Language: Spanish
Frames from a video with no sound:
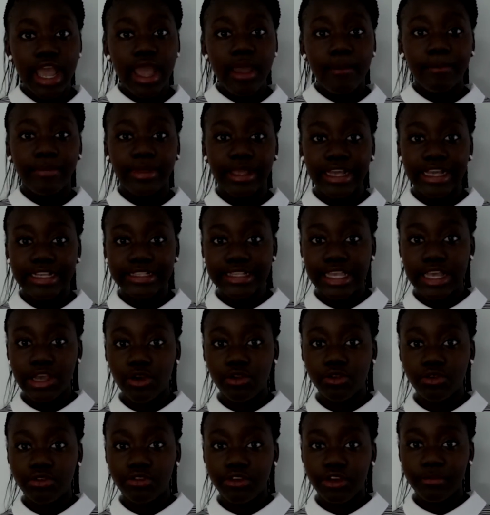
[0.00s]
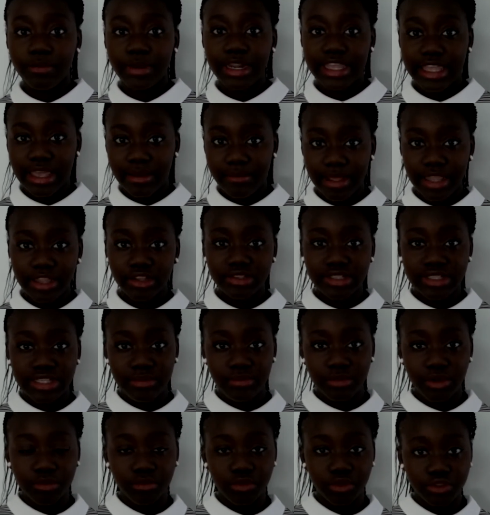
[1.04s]
Me casé con un hombre llamado
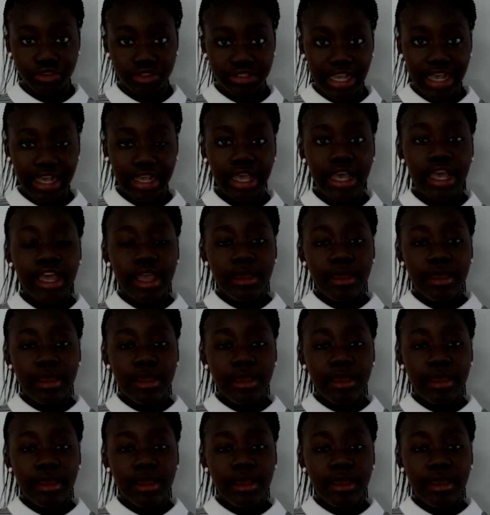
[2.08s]
Simon Munjak,